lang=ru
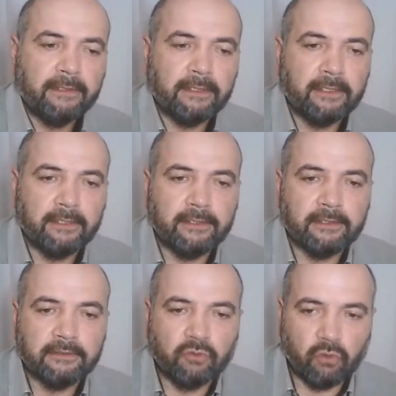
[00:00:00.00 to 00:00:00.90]
Ты
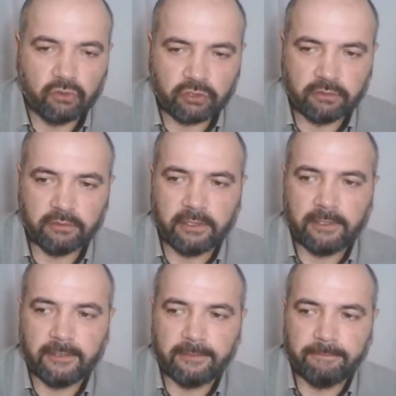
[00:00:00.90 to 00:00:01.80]
а, должен,
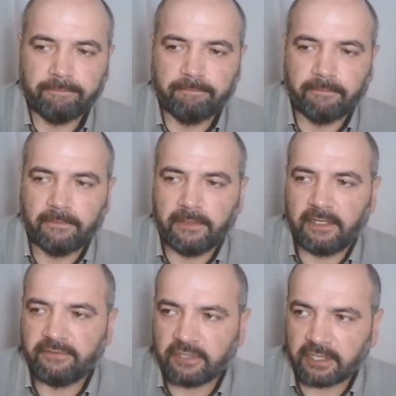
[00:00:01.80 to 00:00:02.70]
а,
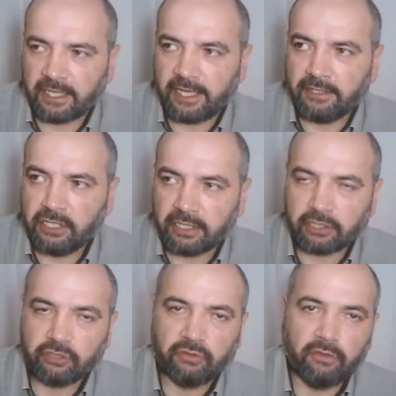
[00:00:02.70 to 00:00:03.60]
невзирая ни
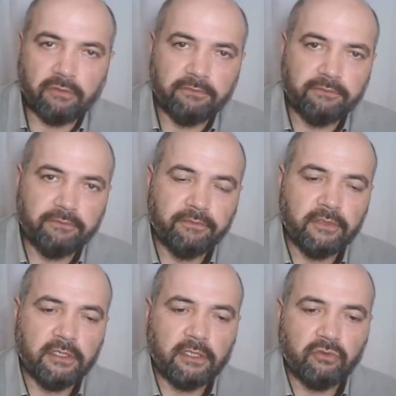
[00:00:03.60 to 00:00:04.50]
на что,
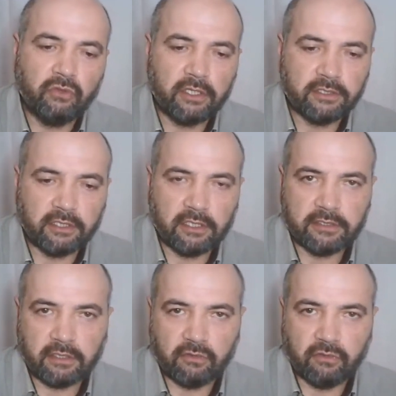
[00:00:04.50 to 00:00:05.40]
ни на турецкие
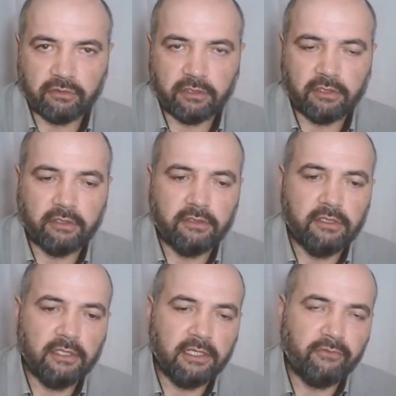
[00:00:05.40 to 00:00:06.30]
законы,
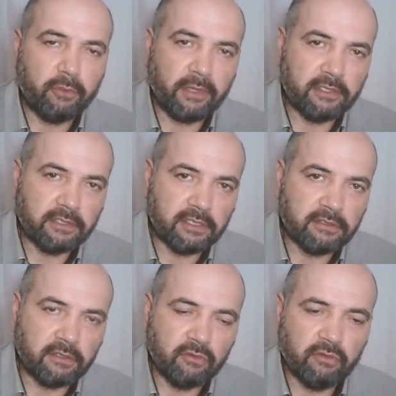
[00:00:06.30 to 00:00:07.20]
ни на европейские
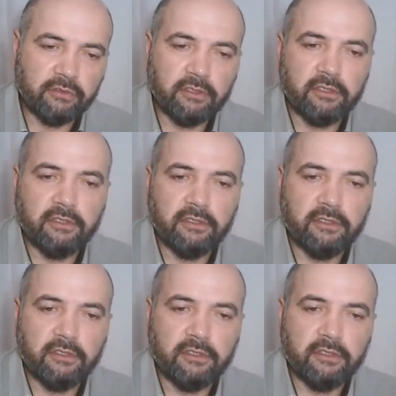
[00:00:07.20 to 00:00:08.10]
законы, ни
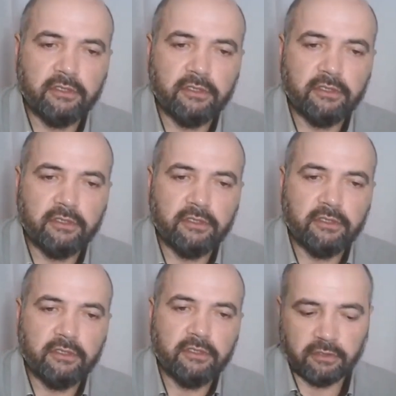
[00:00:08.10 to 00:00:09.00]
на российские
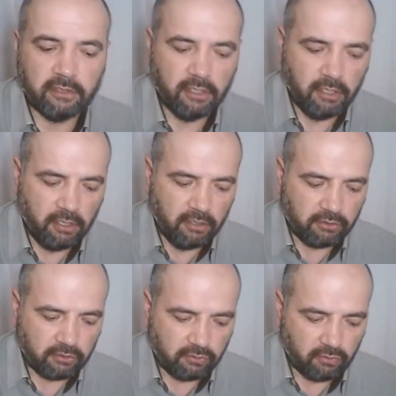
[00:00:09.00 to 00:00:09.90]
законы,
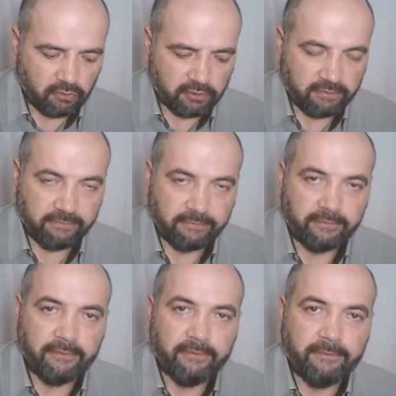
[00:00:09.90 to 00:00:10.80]
ты должен
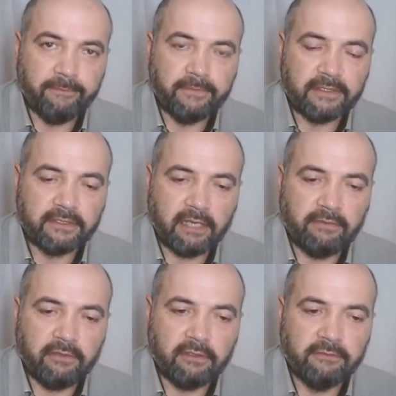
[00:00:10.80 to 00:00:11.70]
а,
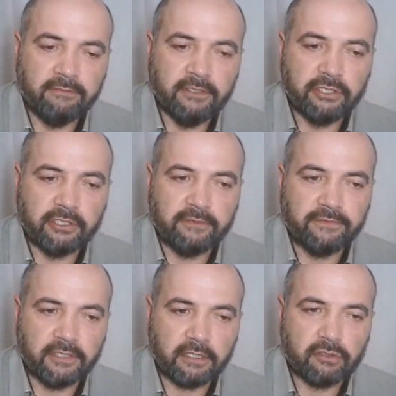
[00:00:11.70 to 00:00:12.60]
ставить выше
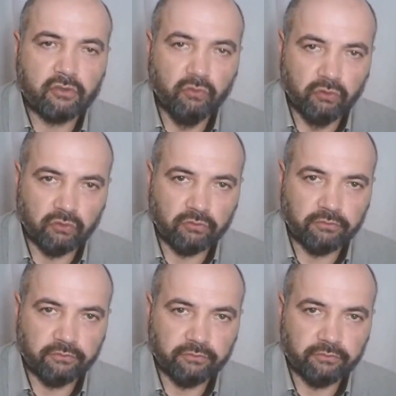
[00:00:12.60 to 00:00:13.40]
всех сунну.